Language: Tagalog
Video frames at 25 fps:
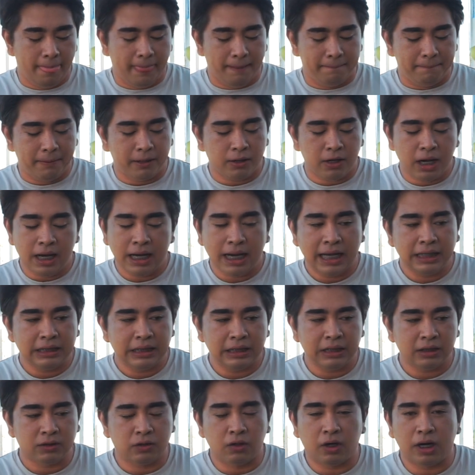Pero ang ganda
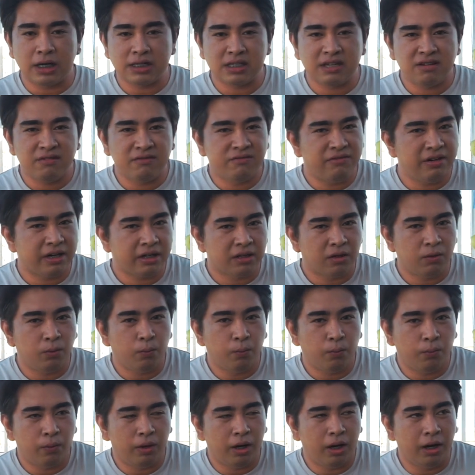nito kasi very
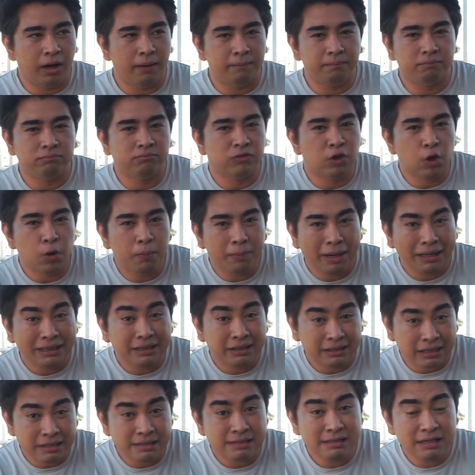um, low
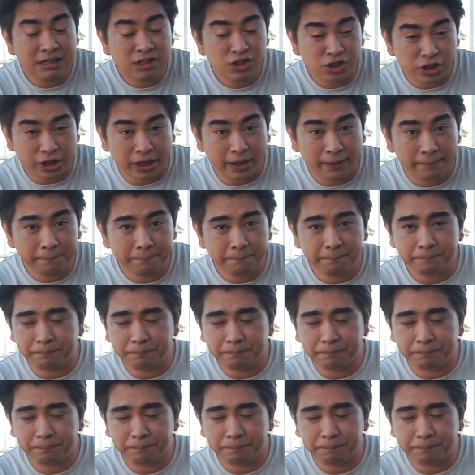maintenance lang siya.